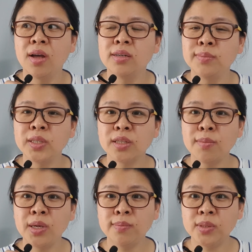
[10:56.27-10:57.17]
음식
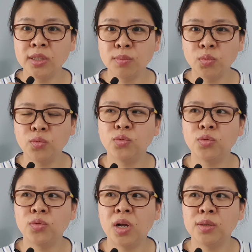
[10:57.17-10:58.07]
때문에 힘드신
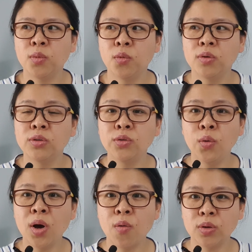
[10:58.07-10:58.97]
분들 아니면 뭐
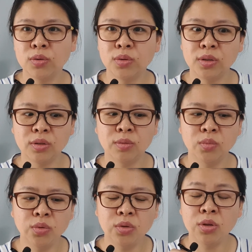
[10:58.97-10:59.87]
의료가 걱정되시는
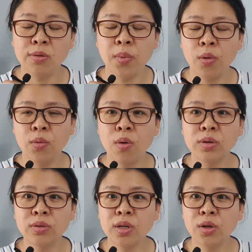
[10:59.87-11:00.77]
분들 별로
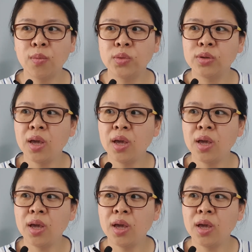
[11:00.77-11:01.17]
걱정할 게 없는